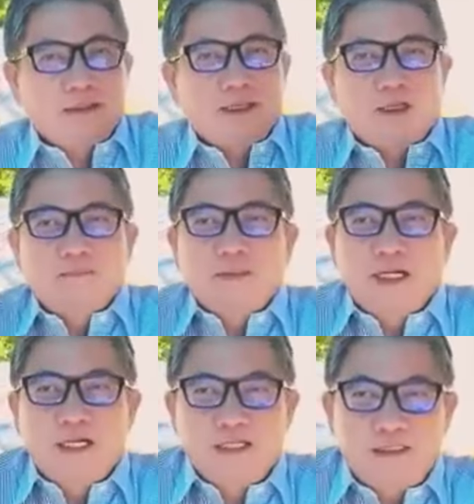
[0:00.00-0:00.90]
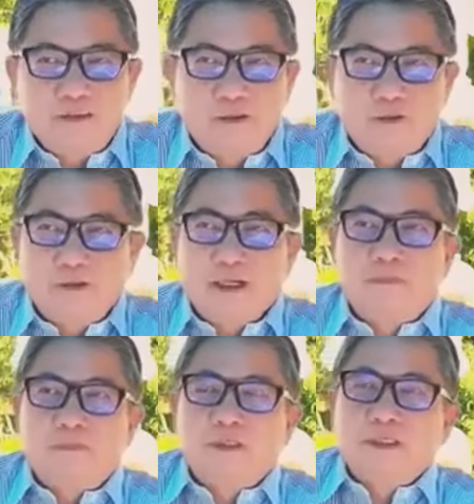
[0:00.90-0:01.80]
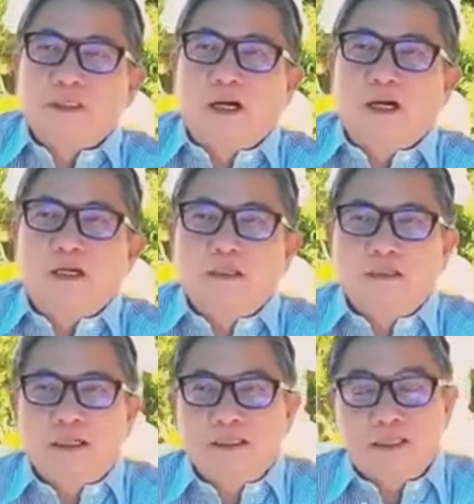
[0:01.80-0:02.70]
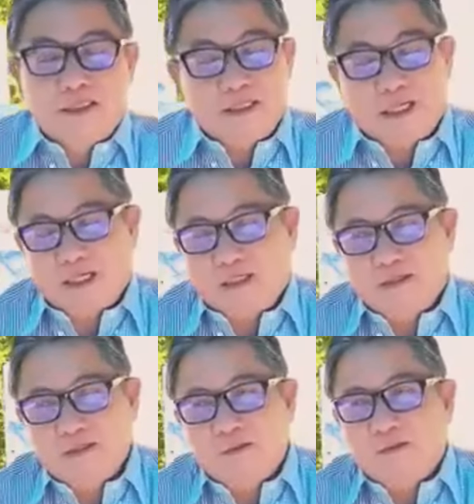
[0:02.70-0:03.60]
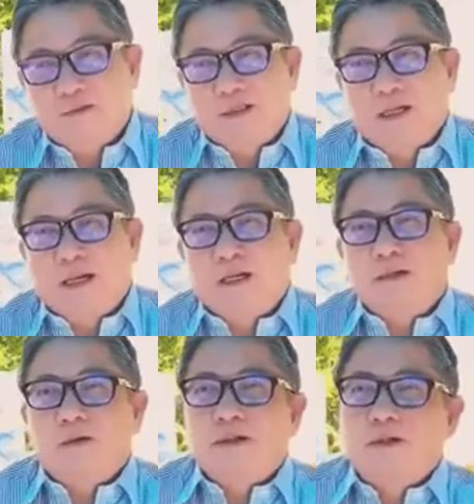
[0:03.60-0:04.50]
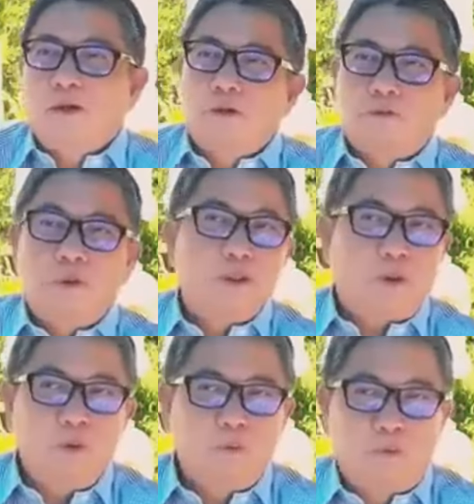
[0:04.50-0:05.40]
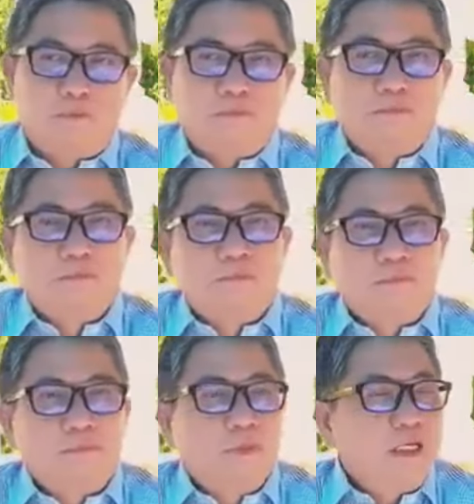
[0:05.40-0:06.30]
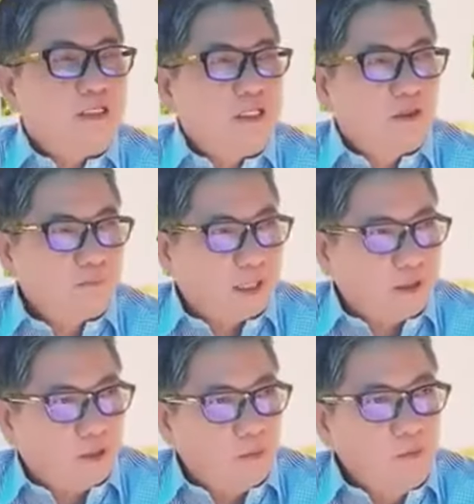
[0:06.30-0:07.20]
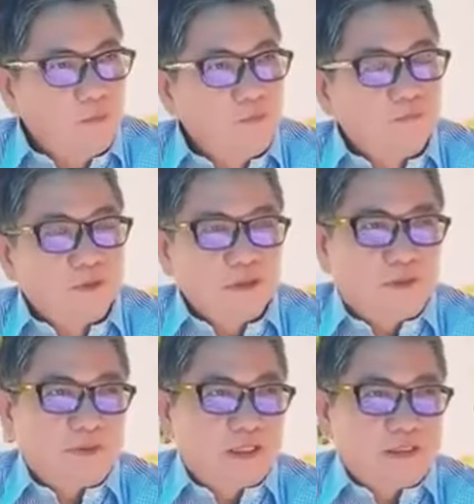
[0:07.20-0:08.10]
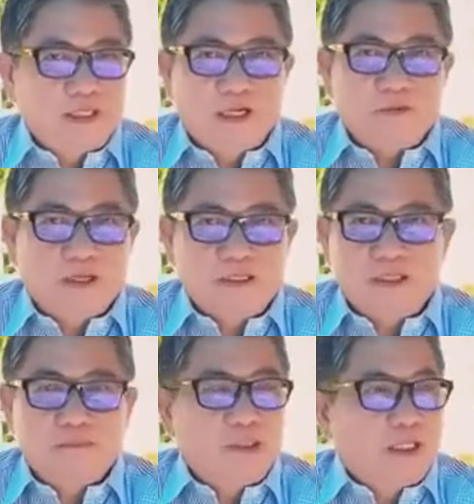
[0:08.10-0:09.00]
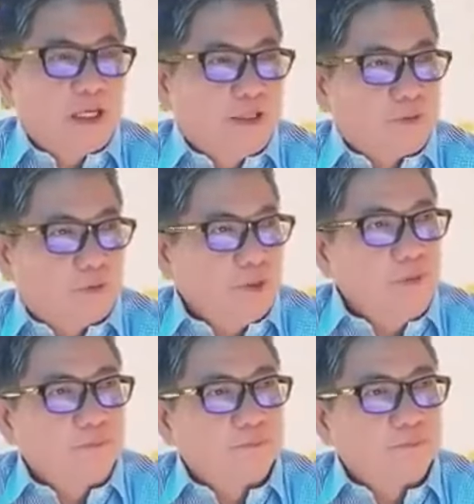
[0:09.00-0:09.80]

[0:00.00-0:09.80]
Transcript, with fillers: và đồng thời sư phụ là một đứa con ở trên trời gọi sư phụ là khôi ngô tuấn tú bi trí dũng đầy đủ sư phụ trên trời khoảng chừng 12 tuổi